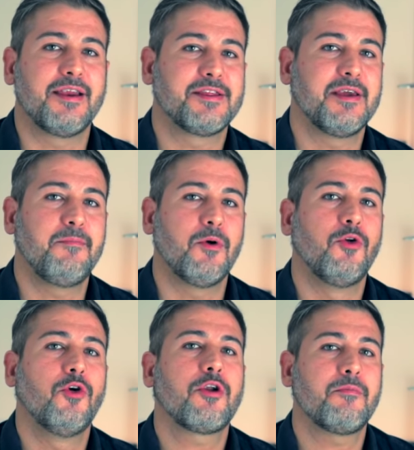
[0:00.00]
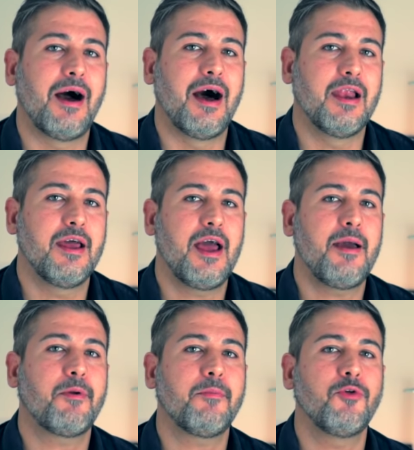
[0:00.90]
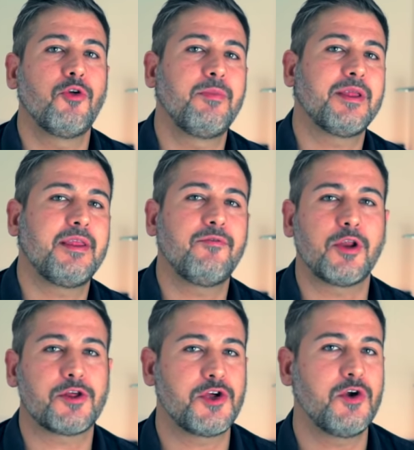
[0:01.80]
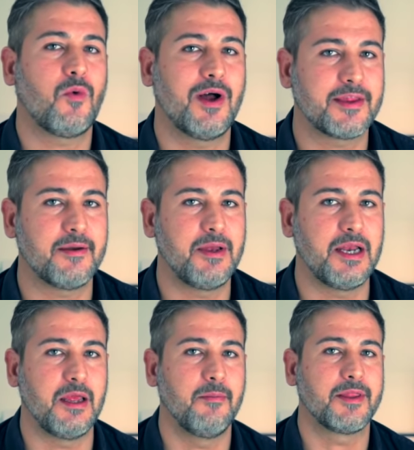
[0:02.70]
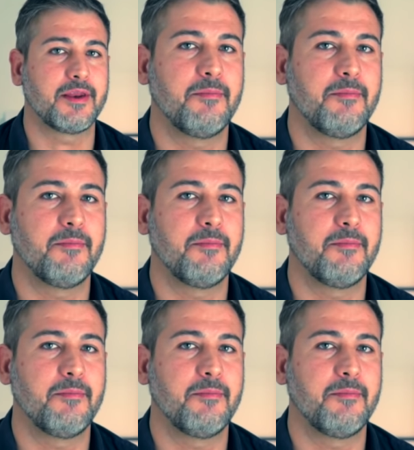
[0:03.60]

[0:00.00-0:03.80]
ad esempio, normale è proprio un obiettivo da 50 mm,